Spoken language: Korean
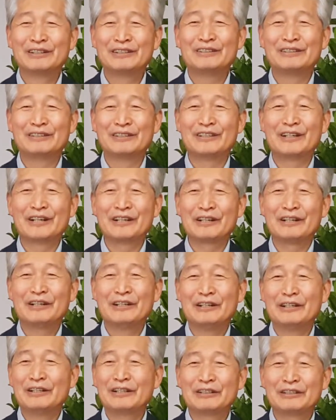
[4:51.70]
그거의
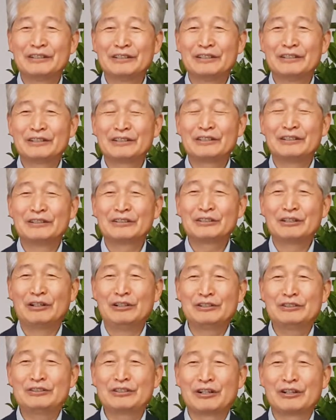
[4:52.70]
그, 그
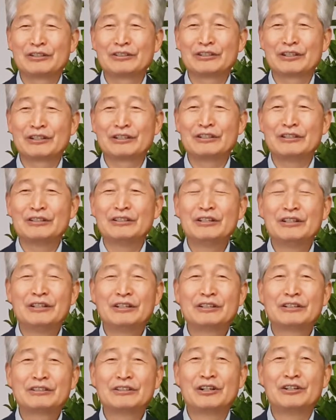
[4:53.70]
결정적인
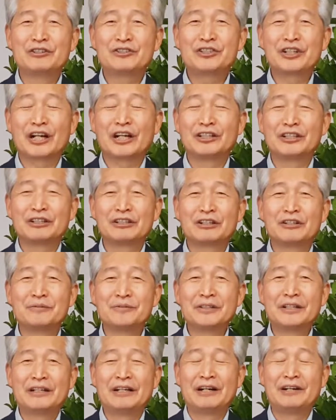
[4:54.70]
열쇠가 되는
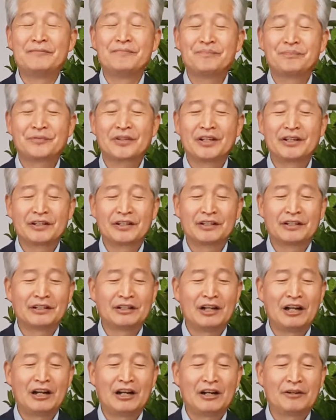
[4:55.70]
겁니다. 네,
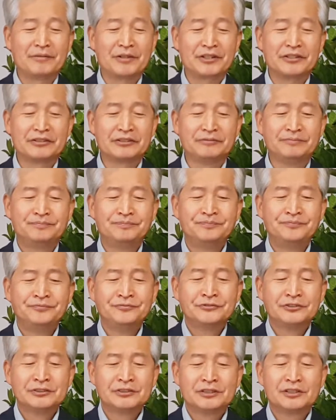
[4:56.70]
아멘이죠.
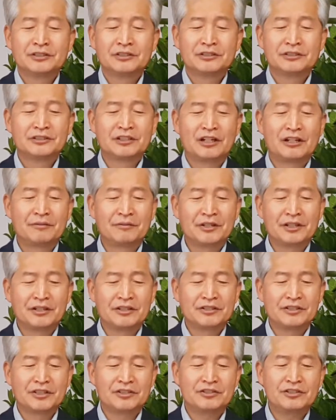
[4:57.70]
그 다음에
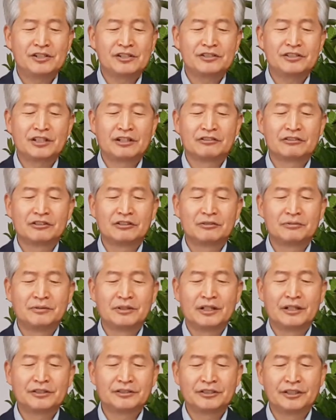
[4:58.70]
이제 7장으로
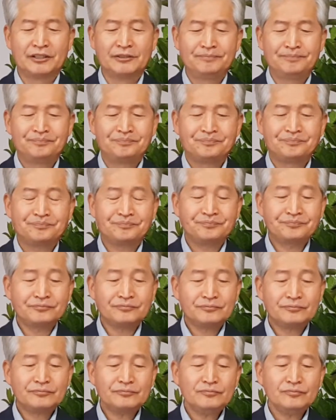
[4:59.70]
넘어가서
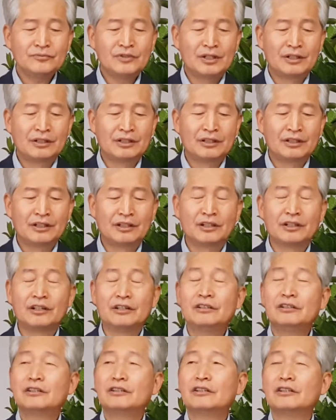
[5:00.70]
어,
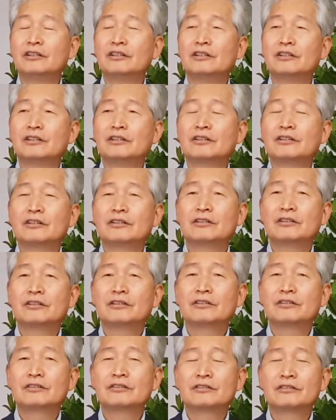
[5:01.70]

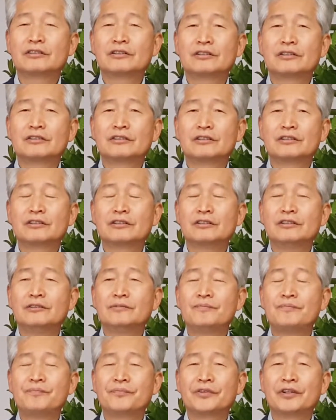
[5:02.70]
그
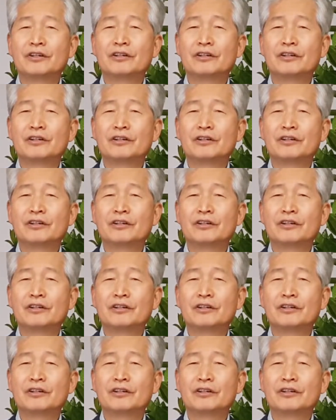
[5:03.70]
어,